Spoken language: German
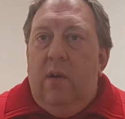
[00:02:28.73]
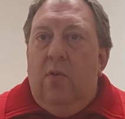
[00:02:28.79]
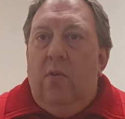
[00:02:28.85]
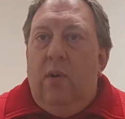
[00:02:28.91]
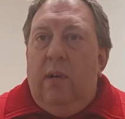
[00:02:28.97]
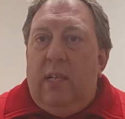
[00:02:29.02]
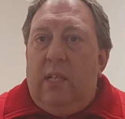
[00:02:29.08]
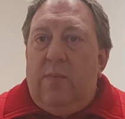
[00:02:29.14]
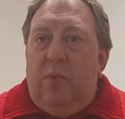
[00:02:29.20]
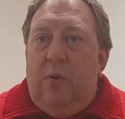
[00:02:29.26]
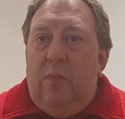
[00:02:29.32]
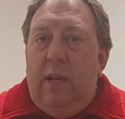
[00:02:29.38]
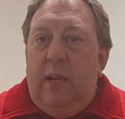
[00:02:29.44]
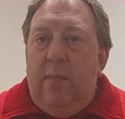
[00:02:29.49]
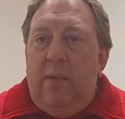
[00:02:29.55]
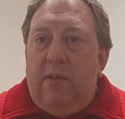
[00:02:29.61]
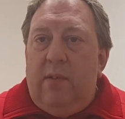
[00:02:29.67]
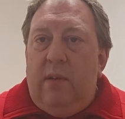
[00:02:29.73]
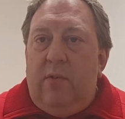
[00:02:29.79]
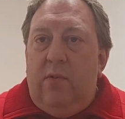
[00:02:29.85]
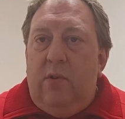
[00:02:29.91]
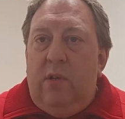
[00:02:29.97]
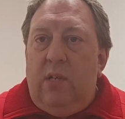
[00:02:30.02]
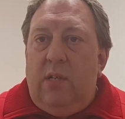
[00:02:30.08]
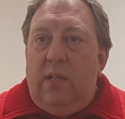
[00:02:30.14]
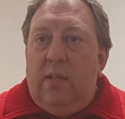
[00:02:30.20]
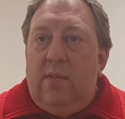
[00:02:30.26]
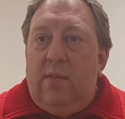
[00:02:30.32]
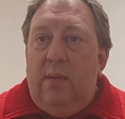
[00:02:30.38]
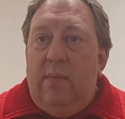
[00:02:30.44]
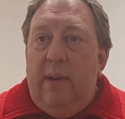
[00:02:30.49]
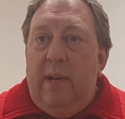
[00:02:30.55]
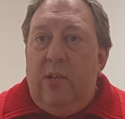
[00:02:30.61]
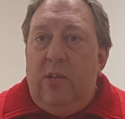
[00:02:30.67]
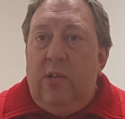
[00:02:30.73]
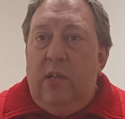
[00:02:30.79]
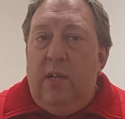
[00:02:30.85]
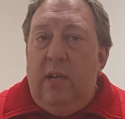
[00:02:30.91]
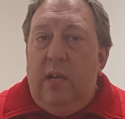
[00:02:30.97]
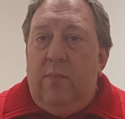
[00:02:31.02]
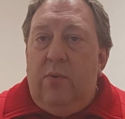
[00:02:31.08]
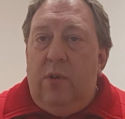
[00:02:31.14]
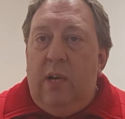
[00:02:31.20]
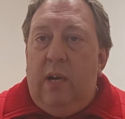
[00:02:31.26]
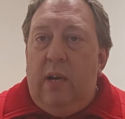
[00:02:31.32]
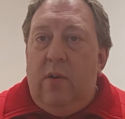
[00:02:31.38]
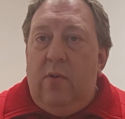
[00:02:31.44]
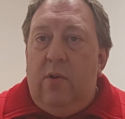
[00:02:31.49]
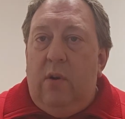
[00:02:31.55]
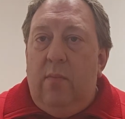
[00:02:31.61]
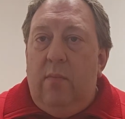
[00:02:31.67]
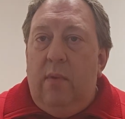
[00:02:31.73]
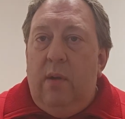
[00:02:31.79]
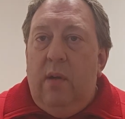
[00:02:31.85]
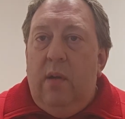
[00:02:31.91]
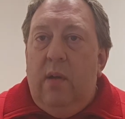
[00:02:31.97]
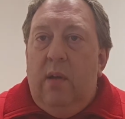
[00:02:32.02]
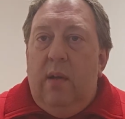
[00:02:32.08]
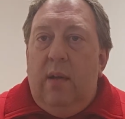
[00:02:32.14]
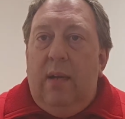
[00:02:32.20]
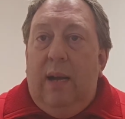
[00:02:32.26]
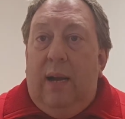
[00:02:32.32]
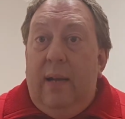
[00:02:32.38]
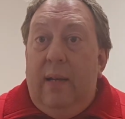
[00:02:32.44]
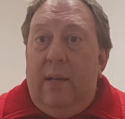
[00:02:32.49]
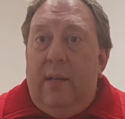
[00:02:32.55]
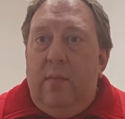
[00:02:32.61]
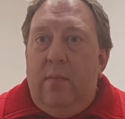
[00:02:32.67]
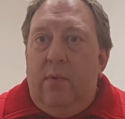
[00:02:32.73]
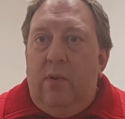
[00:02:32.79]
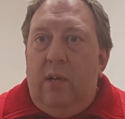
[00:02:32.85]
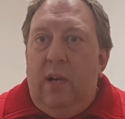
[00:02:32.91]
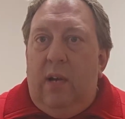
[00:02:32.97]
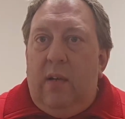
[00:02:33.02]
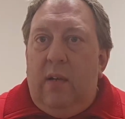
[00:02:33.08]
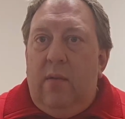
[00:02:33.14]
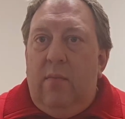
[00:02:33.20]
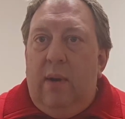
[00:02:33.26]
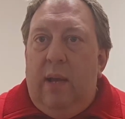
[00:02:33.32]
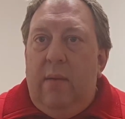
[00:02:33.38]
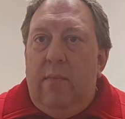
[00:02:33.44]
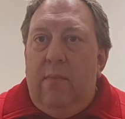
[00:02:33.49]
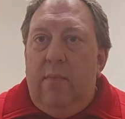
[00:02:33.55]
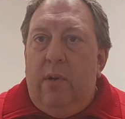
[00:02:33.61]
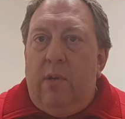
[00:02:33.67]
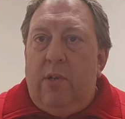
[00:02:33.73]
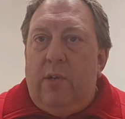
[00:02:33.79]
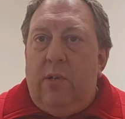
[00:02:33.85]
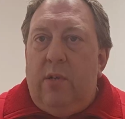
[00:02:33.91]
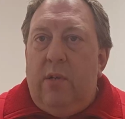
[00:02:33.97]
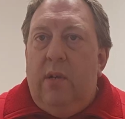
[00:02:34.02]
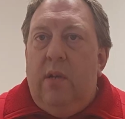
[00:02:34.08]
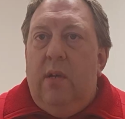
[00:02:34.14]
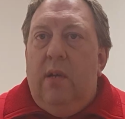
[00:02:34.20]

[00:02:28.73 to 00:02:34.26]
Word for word: Und das Problem ist natürlich, dass die Menschen, die nach Bulgarien kommen, gar nicht in Bulgarien bleiben möchten.